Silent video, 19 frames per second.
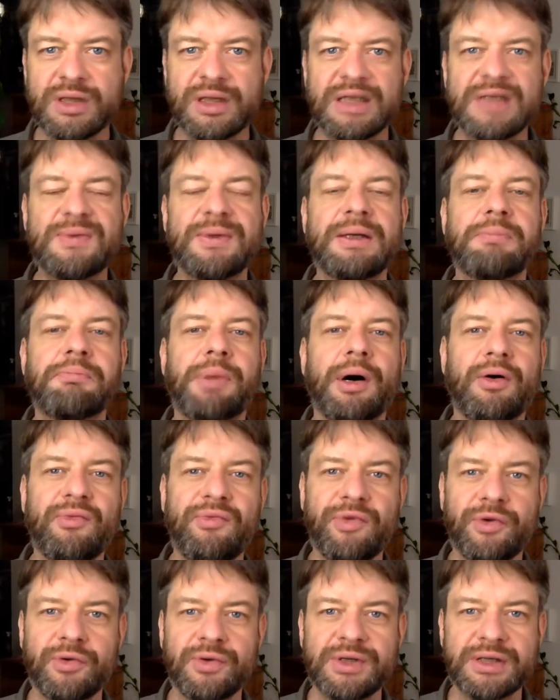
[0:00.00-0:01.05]
Deswegen bauen
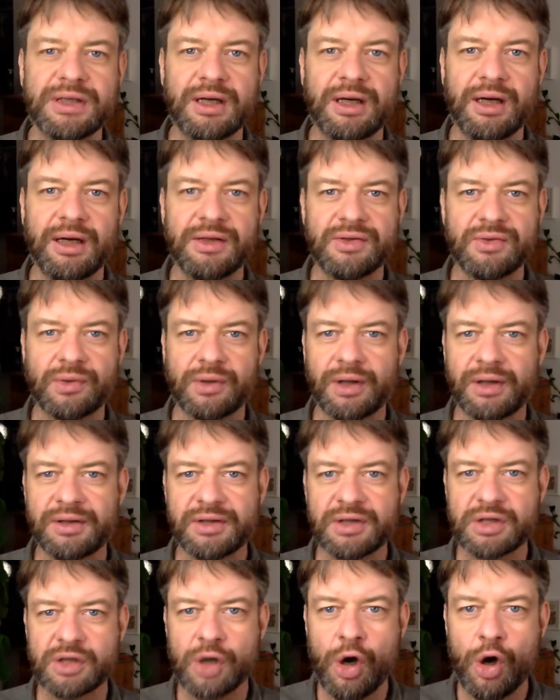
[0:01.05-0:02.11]
wir uns da ein
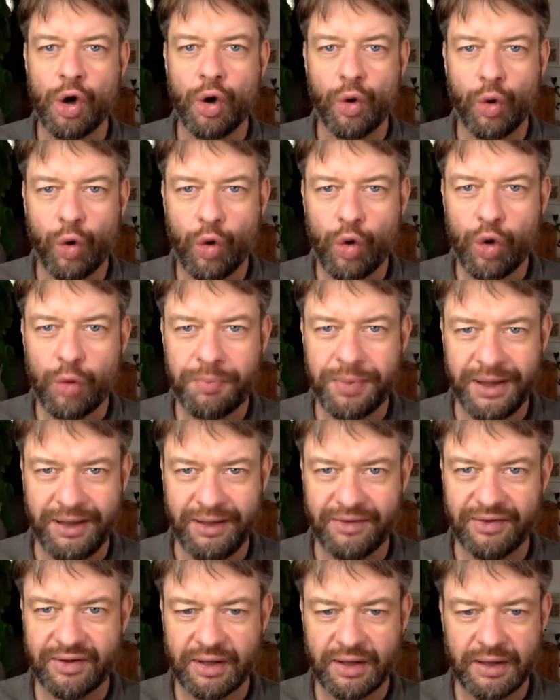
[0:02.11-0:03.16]
sogenanntes
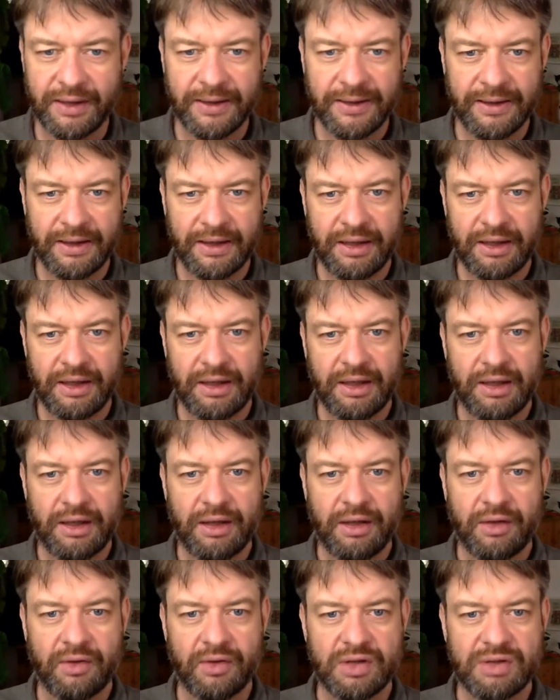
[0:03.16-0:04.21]
Hochbeet.
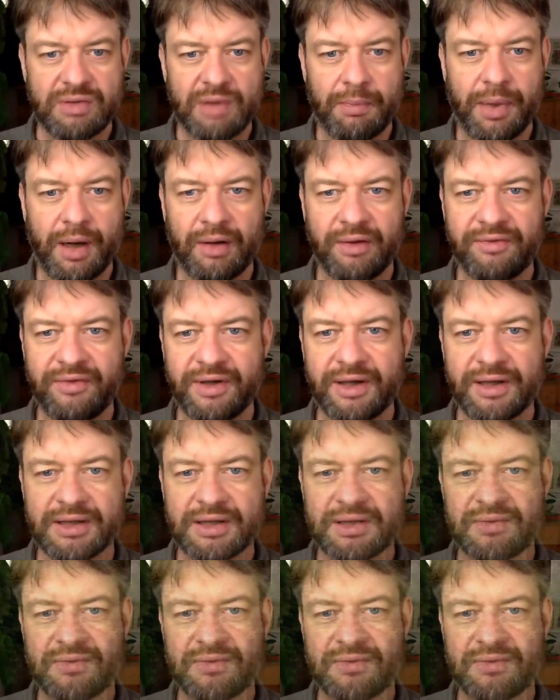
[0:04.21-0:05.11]
Und zwar bauen wir das